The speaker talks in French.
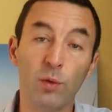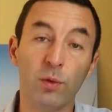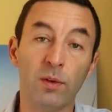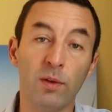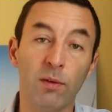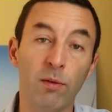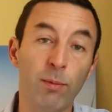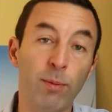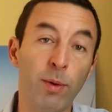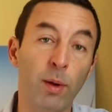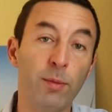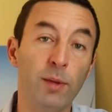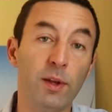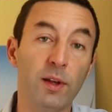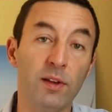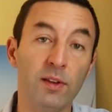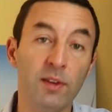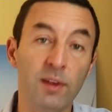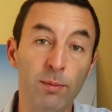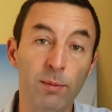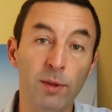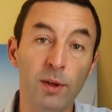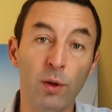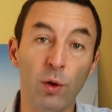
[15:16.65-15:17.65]
notamment parmi les
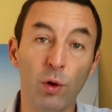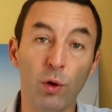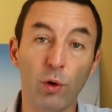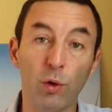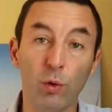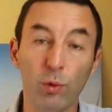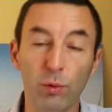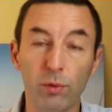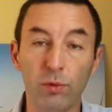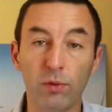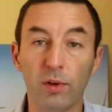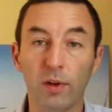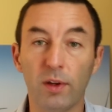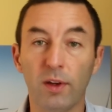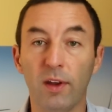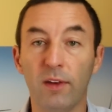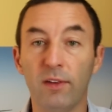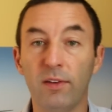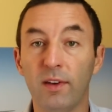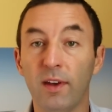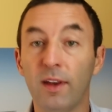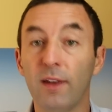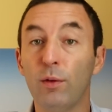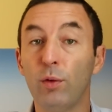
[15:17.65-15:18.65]
démineurs russes qui
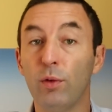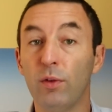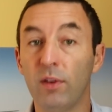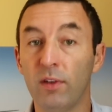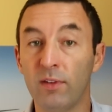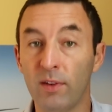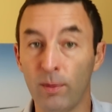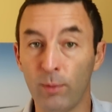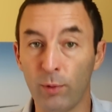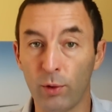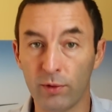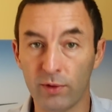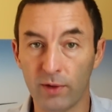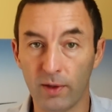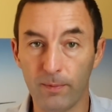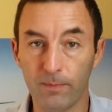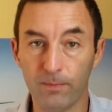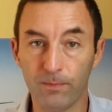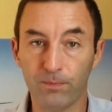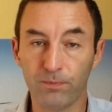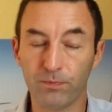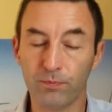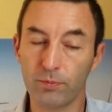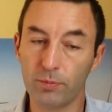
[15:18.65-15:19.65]
essayaient de le désamorcer.
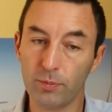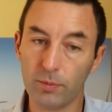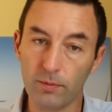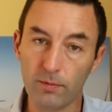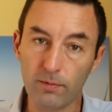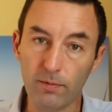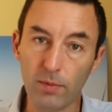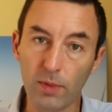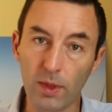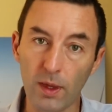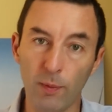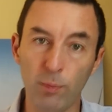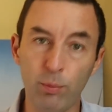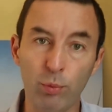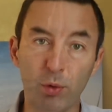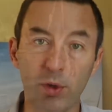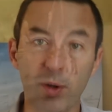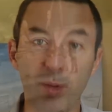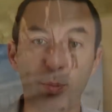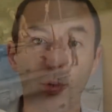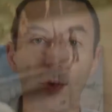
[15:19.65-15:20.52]
Pour les